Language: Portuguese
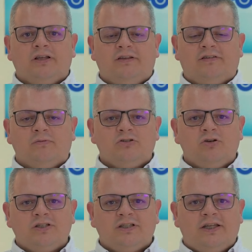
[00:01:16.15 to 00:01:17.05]
Estamos
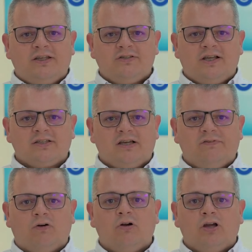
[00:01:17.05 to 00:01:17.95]
dois endereços em
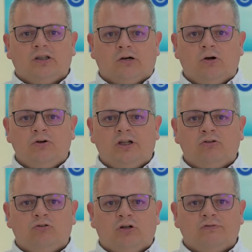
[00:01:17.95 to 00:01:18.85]
Cascavel, na Rua Rio Grande
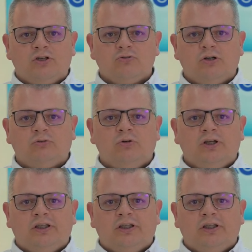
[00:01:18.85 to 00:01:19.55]
do Sul 928